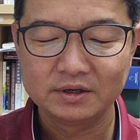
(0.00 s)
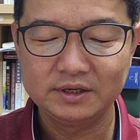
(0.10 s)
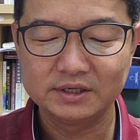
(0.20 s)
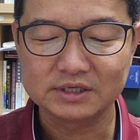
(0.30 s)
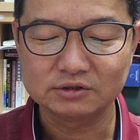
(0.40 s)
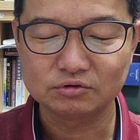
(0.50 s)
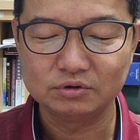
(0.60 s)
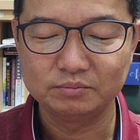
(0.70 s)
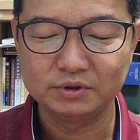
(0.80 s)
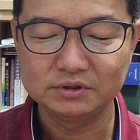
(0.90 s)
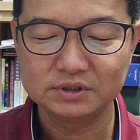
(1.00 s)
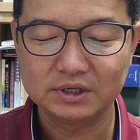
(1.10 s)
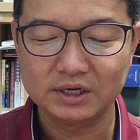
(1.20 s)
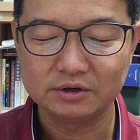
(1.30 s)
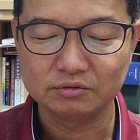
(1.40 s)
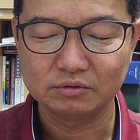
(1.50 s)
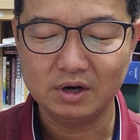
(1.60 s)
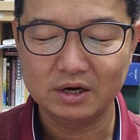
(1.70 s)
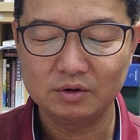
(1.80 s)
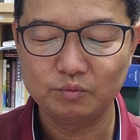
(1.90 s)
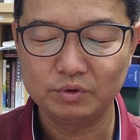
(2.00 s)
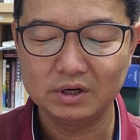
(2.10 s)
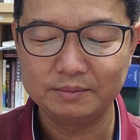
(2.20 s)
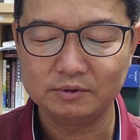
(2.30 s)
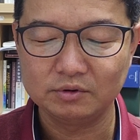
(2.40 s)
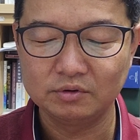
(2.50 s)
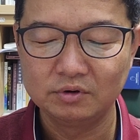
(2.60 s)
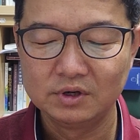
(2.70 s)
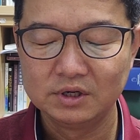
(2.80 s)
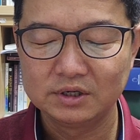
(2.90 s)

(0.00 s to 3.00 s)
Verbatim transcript: 그의 자손은 번성하여도 칼을 위함이요